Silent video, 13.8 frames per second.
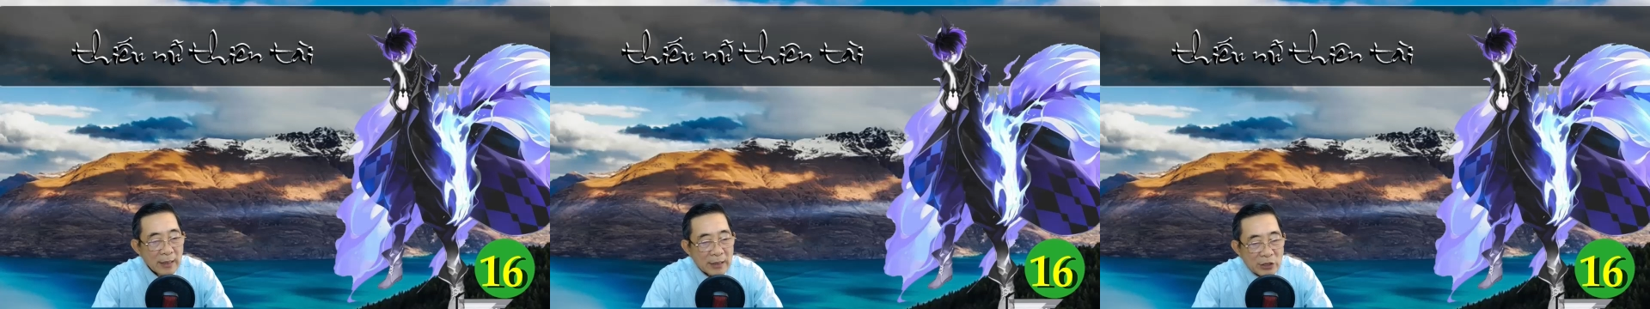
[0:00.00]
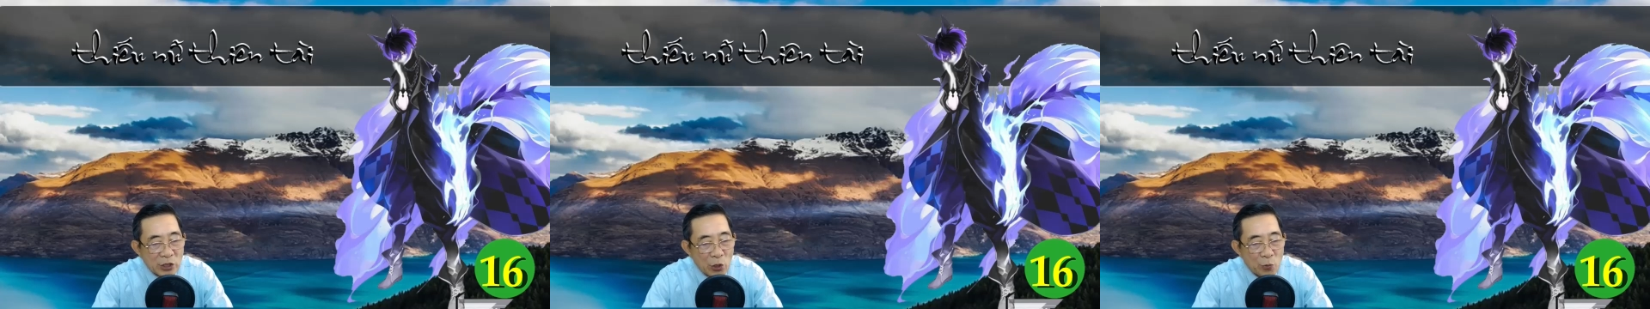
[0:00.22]

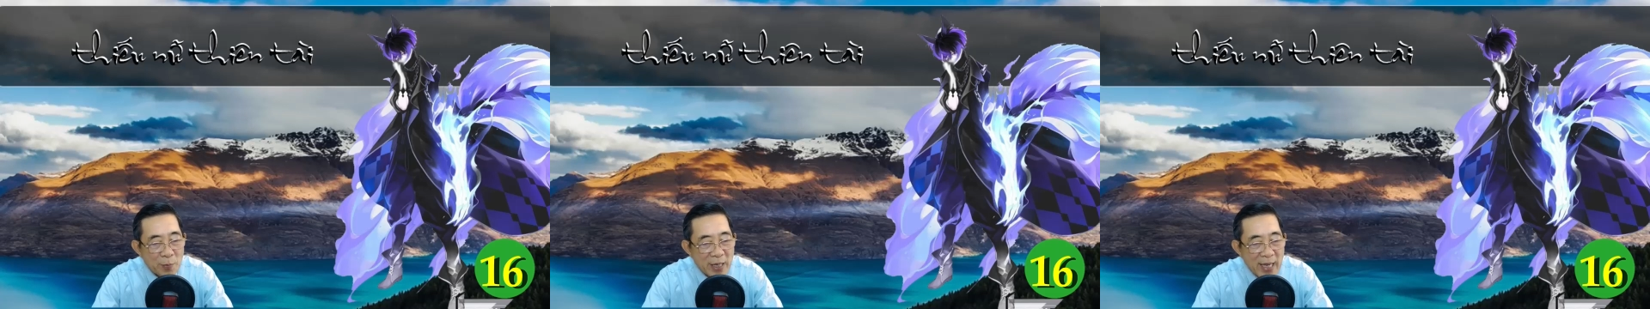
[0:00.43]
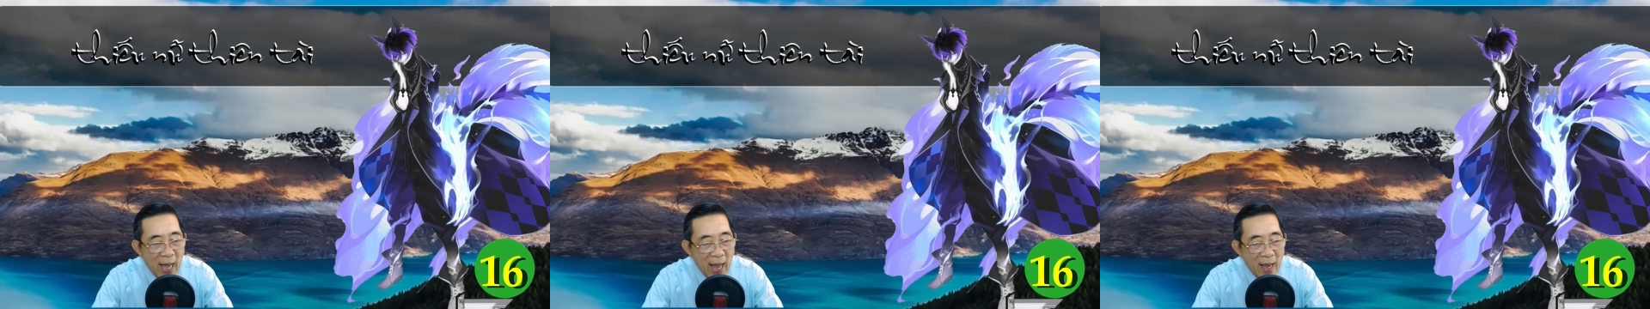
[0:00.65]
Tiểu My
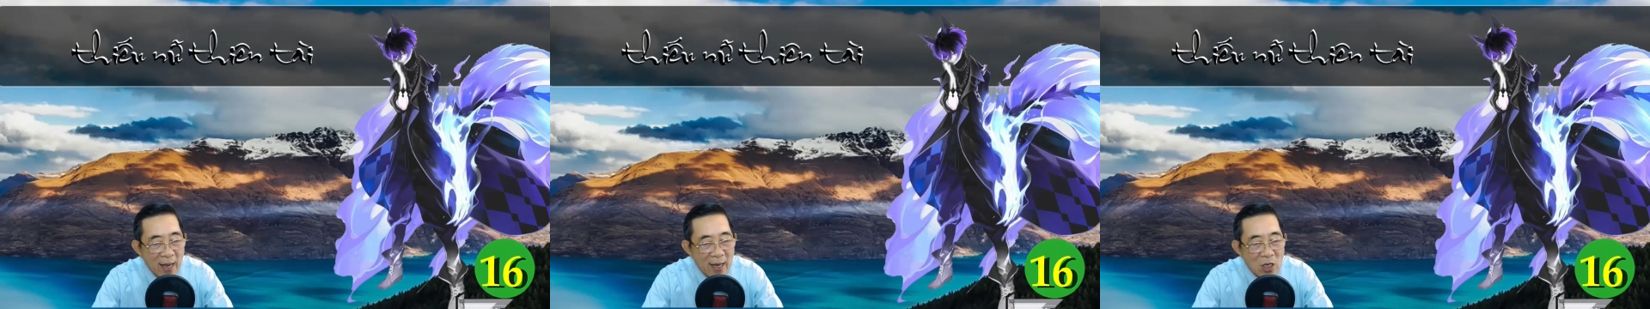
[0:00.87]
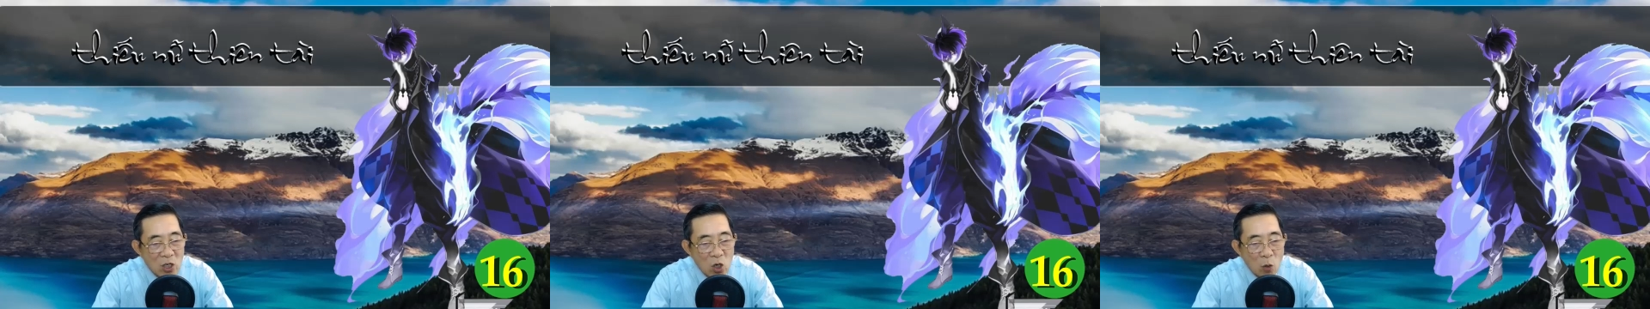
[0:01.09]
à,
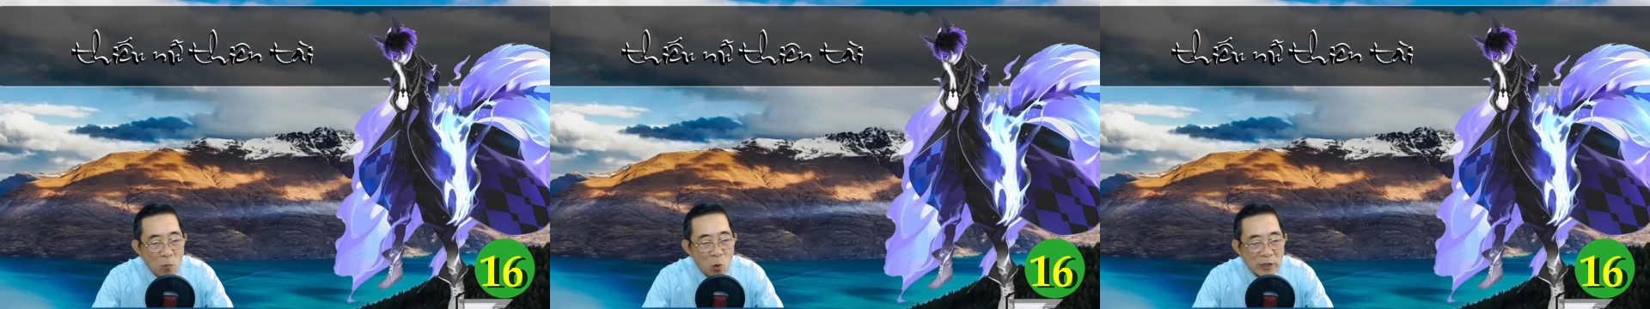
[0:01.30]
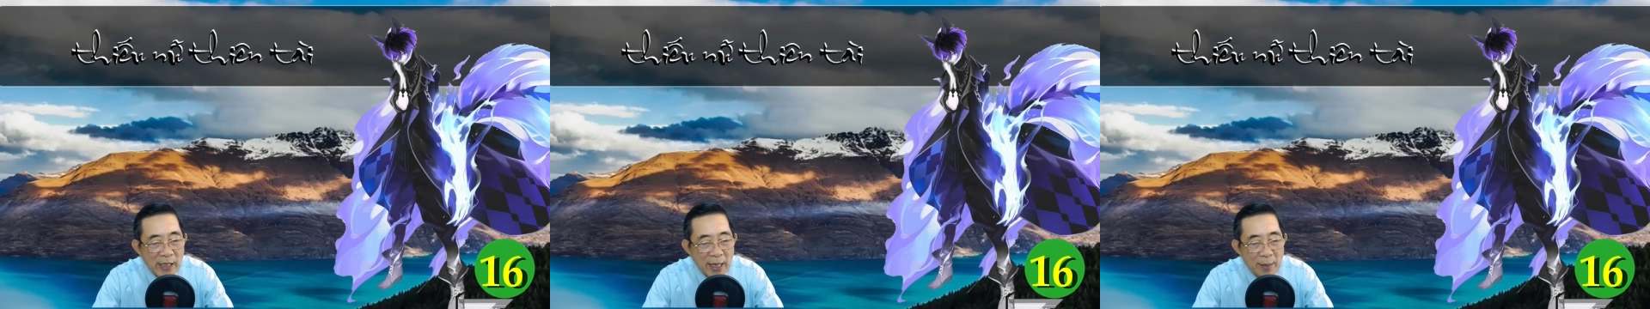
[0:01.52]
con muốn
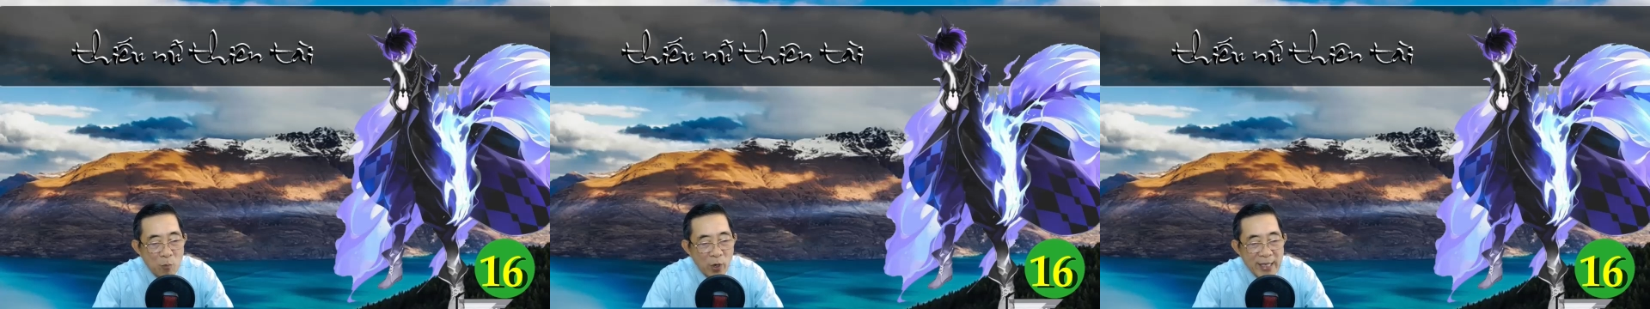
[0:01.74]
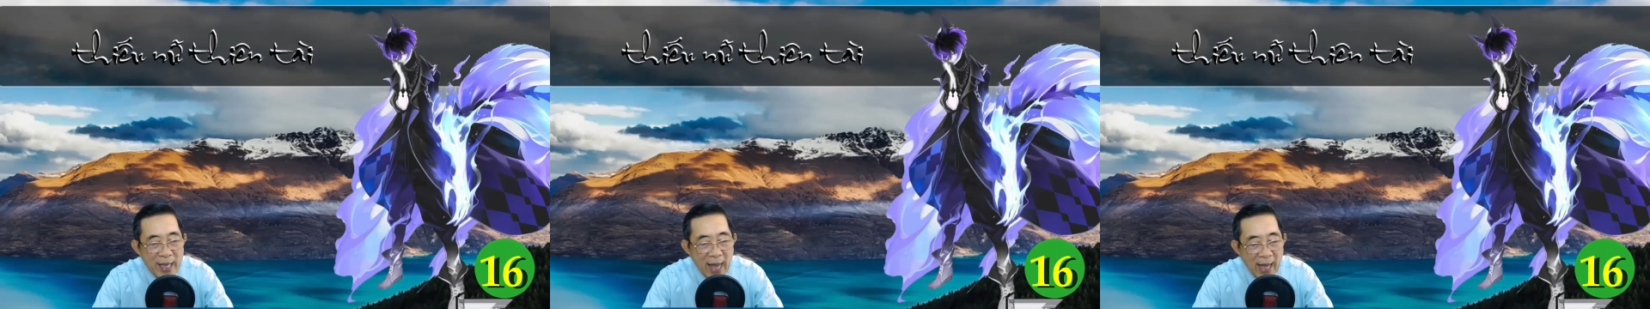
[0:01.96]
xây một cái
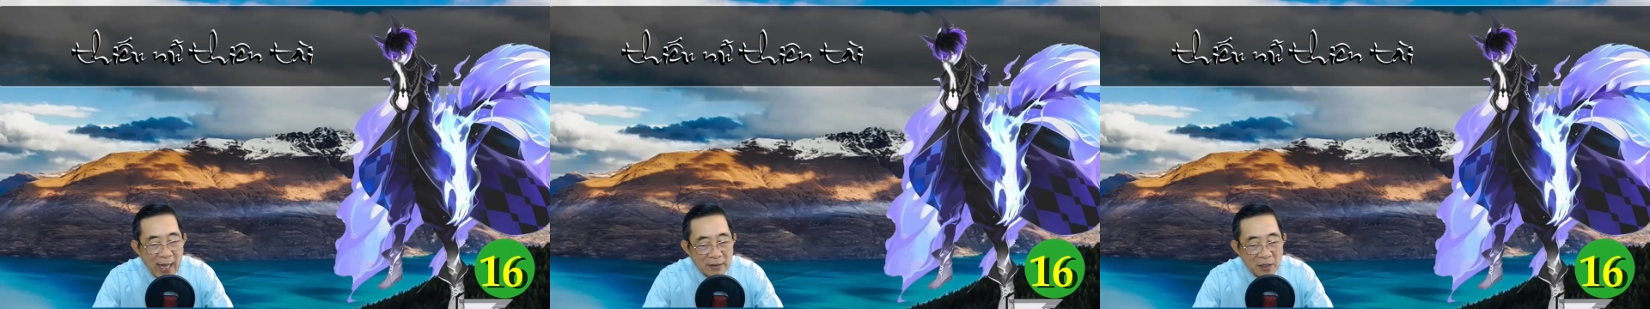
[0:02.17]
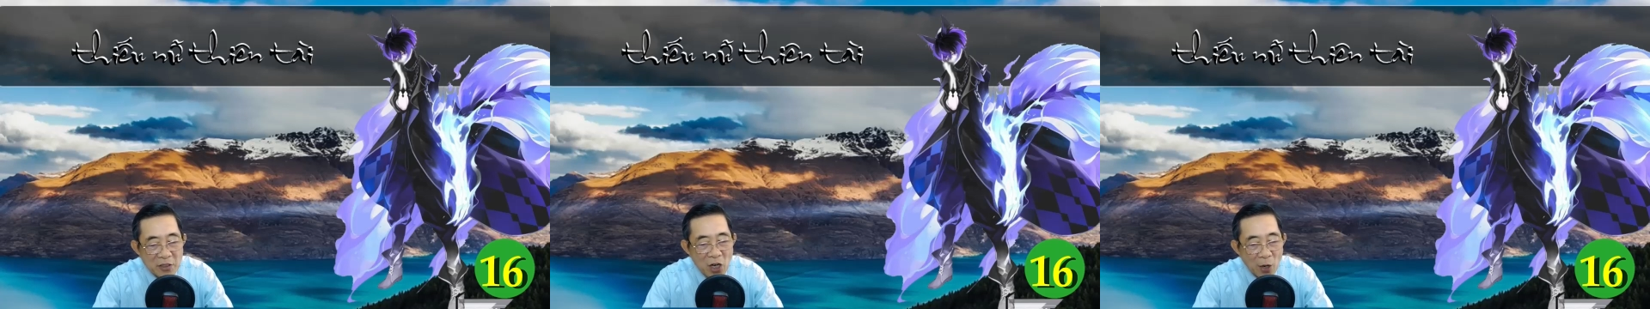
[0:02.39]
nhà
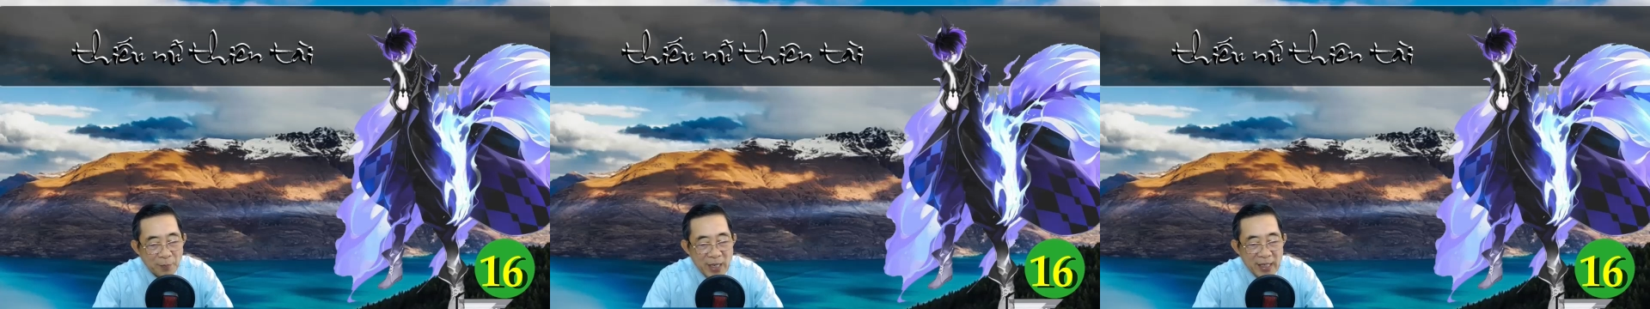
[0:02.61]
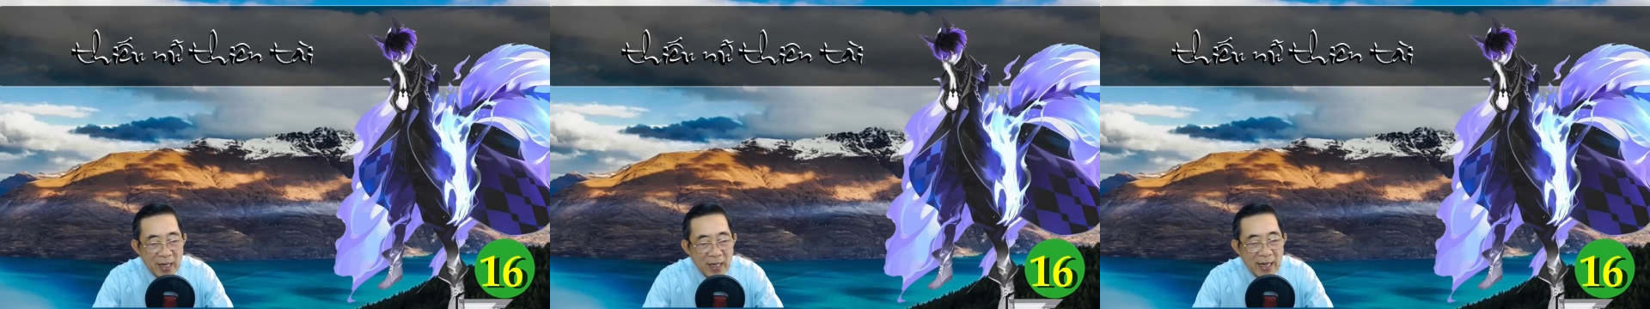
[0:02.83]
tứ hợp
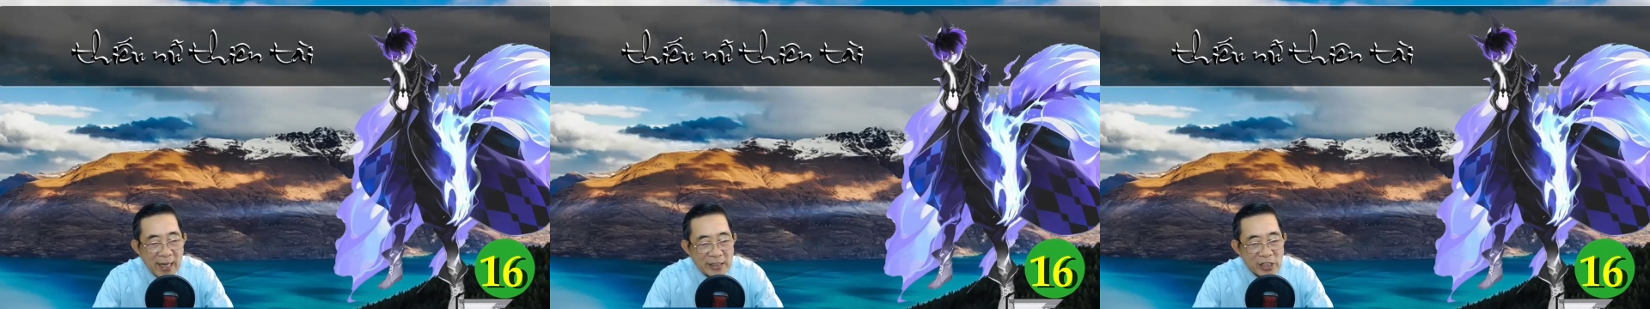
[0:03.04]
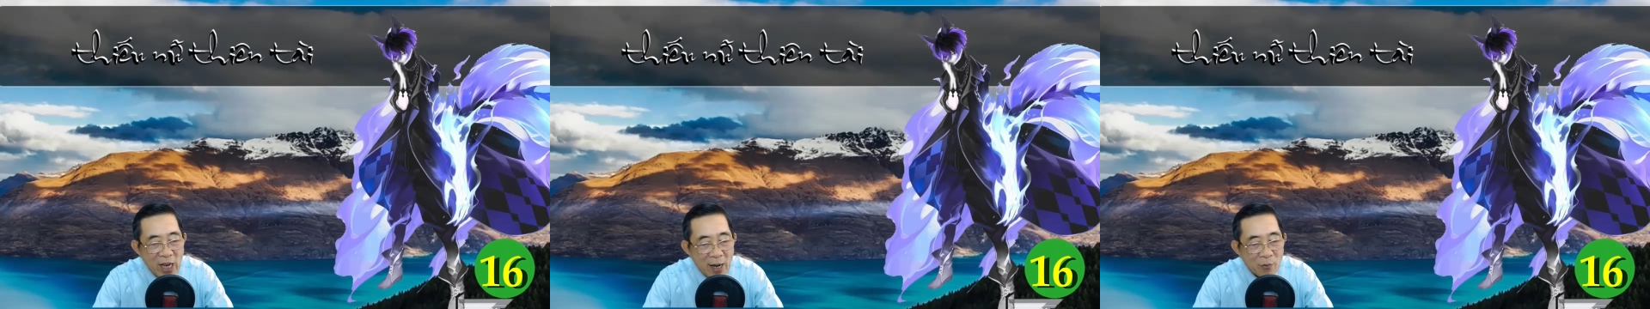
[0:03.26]
viện ở đây
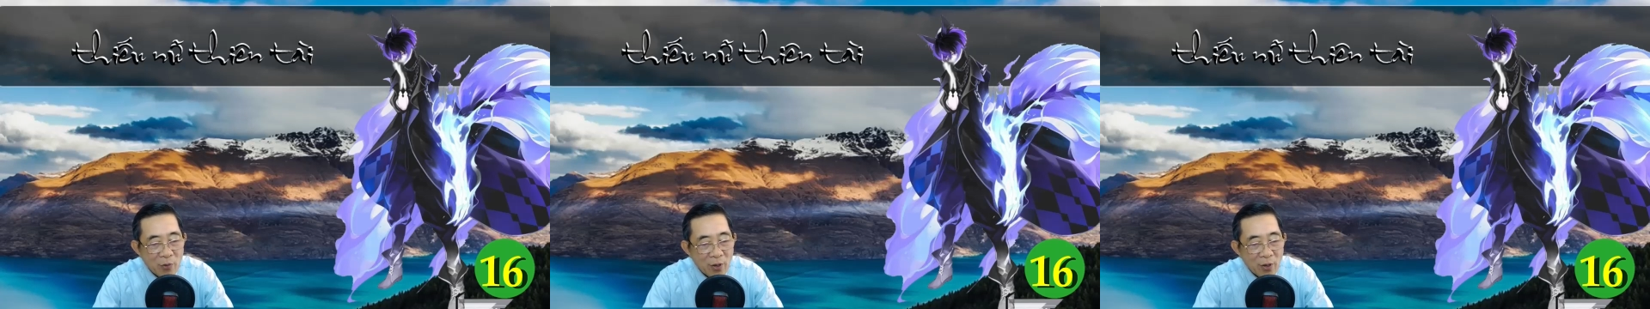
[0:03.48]
sao?